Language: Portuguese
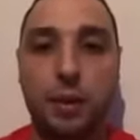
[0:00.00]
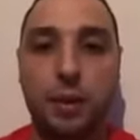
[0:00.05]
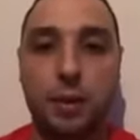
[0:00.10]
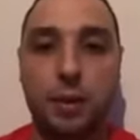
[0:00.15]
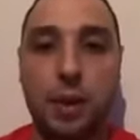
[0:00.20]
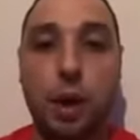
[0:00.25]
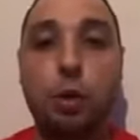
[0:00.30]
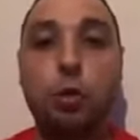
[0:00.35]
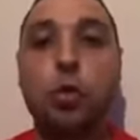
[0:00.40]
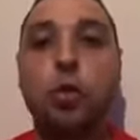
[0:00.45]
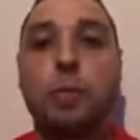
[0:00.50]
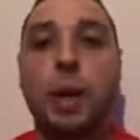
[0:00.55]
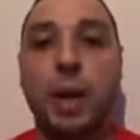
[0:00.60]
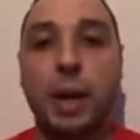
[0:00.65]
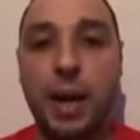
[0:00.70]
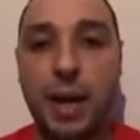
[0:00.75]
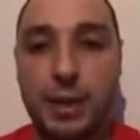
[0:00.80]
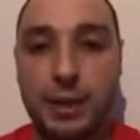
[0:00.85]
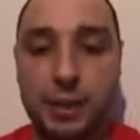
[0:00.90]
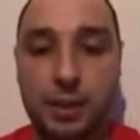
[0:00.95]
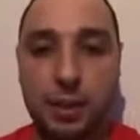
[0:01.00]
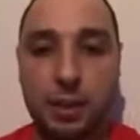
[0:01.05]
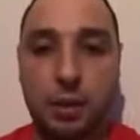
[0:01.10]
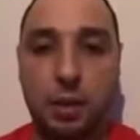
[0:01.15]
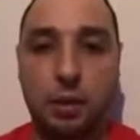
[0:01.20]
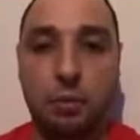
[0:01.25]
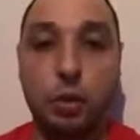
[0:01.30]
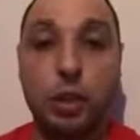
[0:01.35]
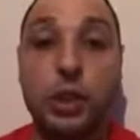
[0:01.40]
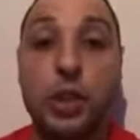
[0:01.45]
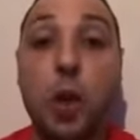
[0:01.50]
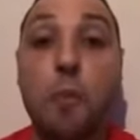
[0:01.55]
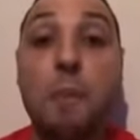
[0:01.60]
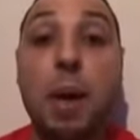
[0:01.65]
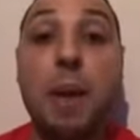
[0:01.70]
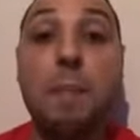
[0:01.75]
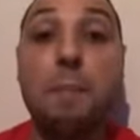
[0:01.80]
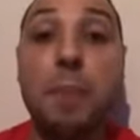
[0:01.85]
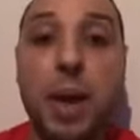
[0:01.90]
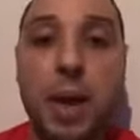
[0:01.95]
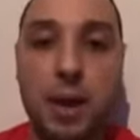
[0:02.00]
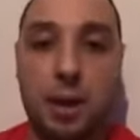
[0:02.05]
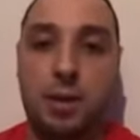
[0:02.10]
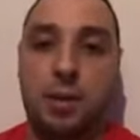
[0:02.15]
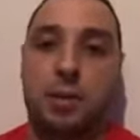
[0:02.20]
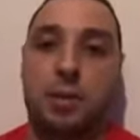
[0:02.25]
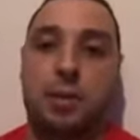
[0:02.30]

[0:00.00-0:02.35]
Que é o que tu merece. Você é um bebê.